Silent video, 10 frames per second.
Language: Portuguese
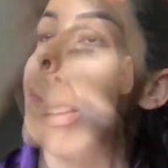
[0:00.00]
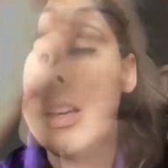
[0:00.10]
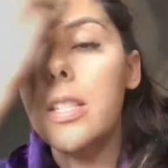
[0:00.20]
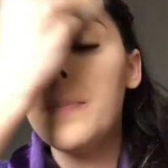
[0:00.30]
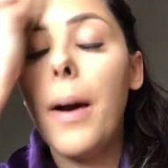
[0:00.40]

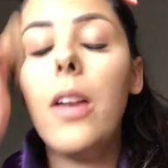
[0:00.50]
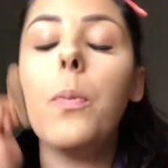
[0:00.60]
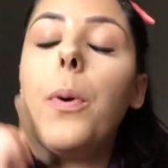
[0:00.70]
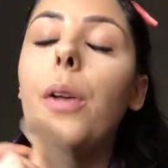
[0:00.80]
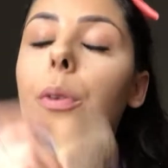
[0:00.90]
Espalhe o
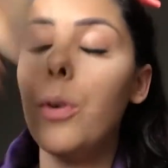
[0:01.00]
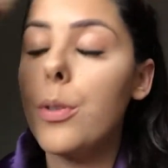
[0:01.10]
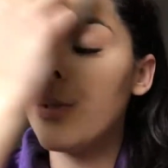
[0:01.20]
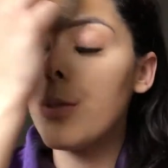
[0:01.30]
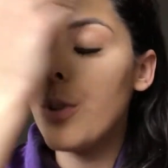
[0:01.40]
pó no
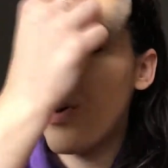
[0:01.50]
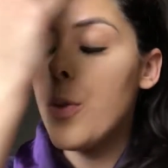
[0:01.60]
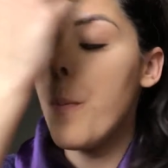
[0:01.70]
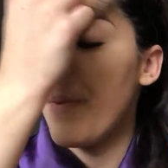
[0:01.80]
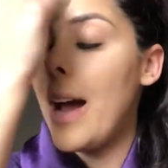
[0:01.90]
rosto
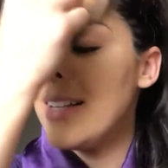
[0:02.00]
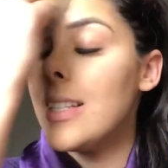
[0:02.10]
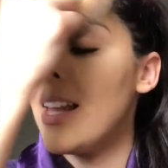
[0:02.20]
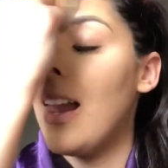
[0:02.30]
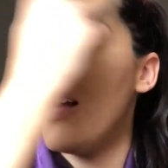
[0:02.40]
todo pra
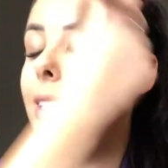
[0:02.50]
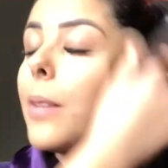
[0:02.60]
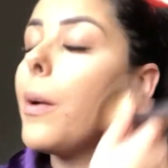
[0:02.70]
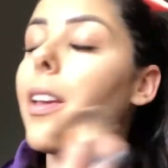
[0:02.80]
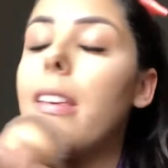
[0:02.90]
selar essa
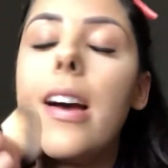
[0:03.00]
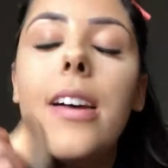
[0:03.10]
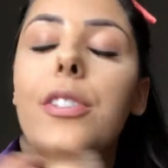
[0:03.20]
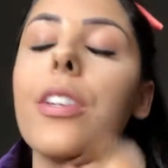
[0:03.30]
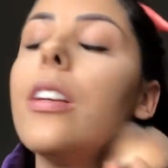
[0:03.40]

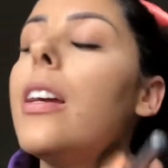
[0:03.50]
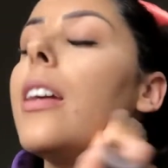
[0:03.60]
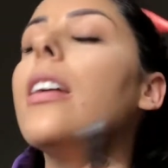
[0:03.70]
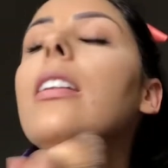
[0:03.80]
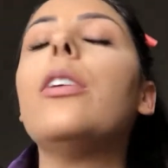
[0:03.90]
maquiagem
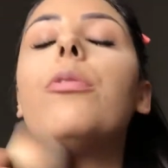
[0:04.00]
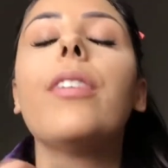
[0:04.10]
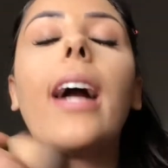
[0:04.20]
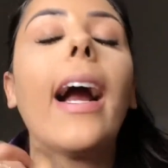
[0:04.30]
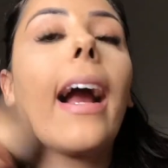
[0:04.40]
e não
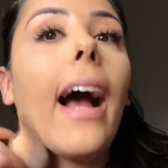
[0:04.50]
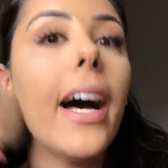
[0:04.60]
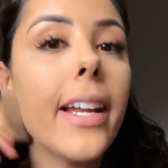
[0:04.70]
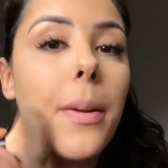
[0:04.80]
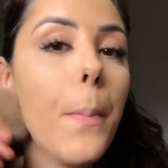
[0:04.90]
ficar
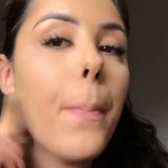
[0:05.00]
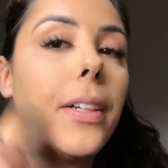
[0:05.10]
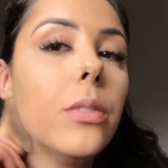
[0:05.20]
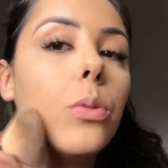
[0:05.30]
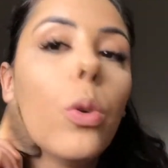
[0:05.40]

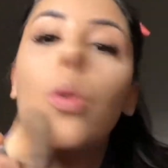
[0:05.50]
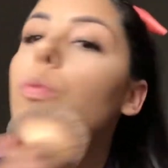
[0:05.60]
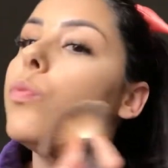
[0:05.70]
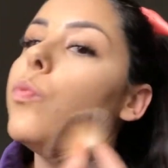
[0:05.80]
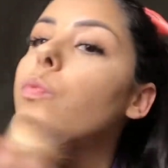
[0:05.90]
carimbando.
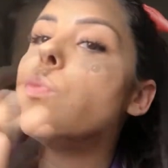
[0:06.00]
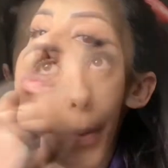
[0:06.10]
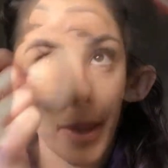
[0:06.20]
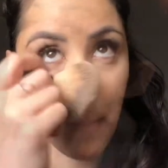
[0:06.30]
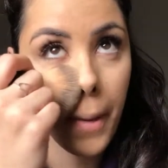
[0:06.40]
Quer
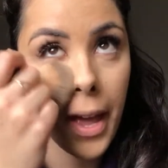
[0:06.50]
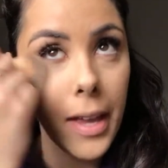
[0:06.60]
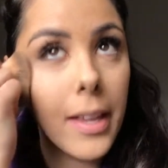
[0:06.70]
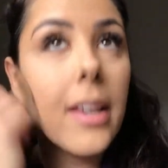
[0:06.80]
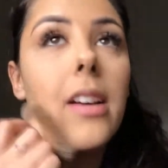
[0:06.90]
saber
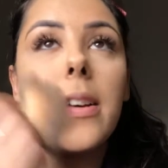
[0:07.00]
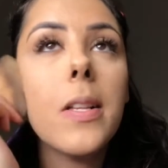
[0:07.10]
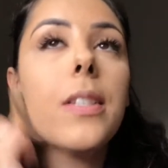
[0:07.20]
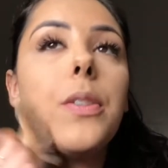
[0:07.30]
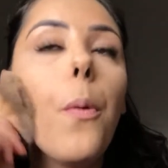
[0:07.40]
também
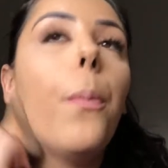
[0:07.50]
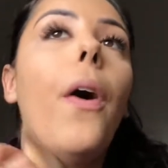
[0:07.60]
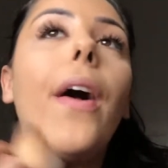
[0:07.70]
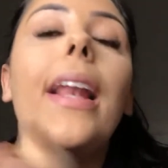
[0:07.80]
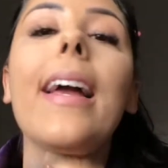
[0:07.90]
se o
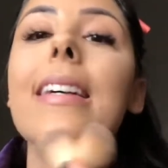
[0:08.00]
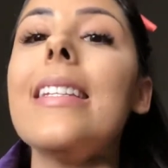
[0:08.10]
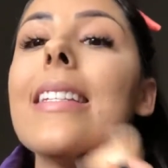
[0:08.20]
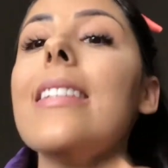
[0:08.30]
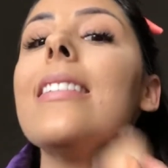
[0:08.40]
pó ele é
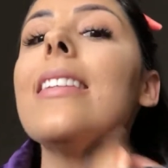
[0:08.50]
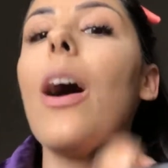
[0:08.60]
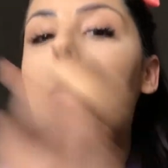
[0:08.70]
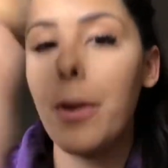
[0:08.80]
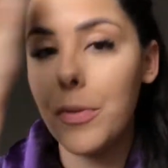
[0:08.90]

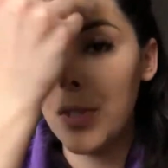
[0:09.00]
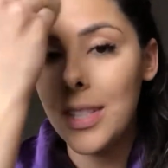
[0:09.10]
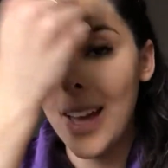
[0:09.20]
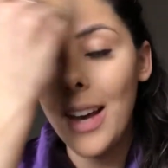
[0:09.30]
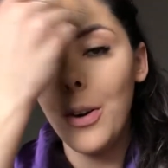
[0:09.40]
essencial pra
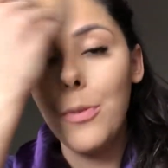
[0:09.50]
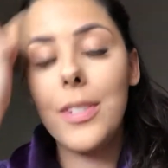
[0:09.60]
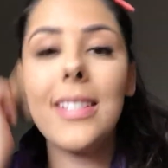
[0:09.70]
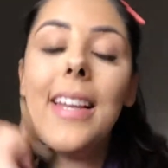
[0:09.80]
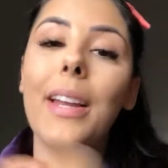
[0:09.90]
você ou
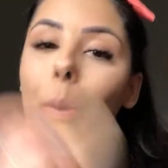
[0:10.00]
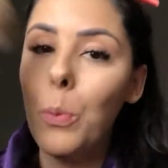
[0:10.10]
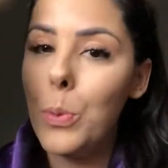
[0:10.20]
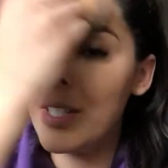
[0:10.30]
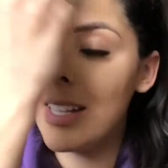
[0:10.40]
você
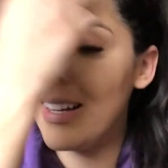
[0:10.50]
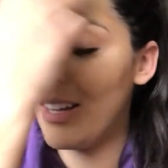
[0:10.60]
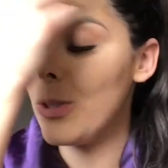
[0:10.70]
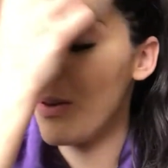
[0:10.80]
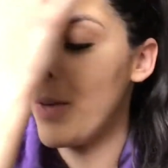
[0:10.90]
não usa
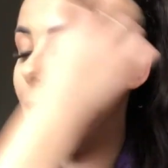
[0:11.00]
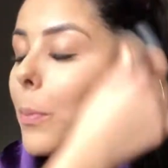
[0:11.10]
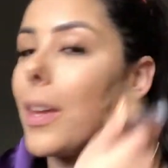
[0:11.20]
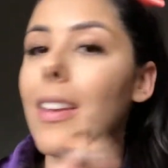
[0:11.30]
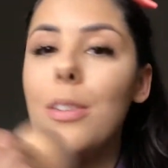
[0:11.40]
na sua make,
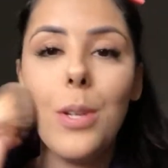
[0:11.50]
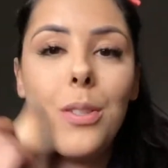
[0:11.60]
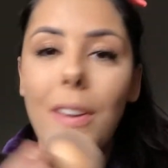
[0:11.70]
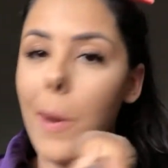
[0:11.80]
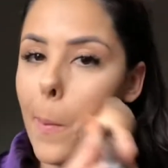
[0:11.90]
porque tem
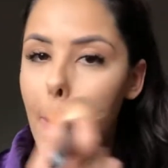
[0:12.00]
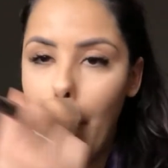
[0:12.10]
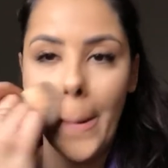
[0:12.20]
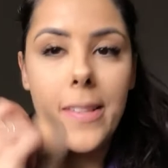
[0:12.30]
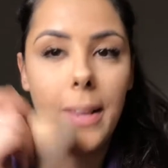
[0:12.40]
gente que não
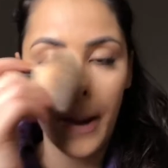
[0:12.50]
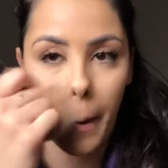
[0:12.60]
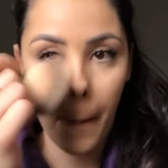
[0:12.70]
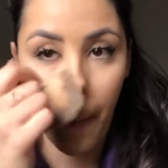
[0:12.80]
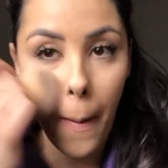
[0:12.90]
gosta, né?
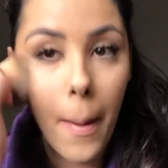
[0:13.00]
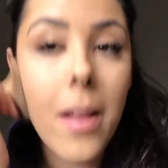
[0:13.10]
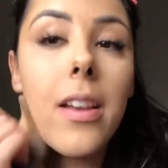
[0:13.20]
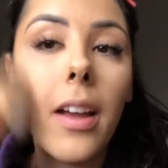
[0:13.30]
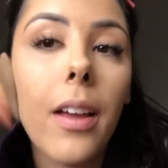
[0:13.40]

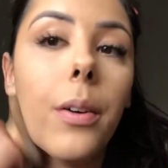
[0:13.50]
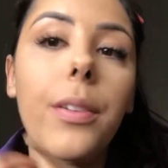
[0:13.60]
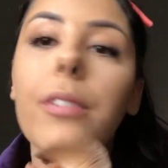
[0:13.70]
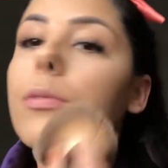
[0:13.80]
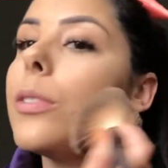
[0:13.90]
Eu
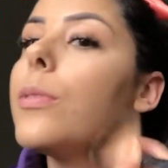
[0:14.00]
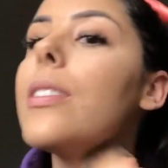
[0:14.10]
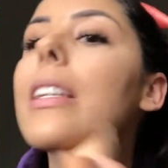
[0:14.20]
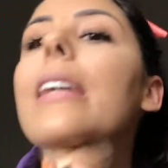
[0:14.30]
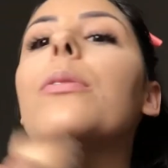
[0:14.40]
não vivo
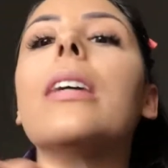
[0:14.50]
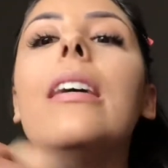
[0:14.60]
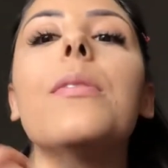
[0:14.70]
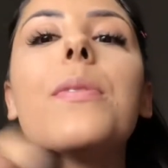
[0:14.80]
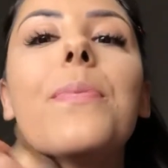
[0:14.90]
sem, no
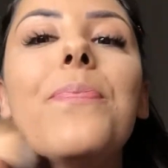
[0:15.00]
caso.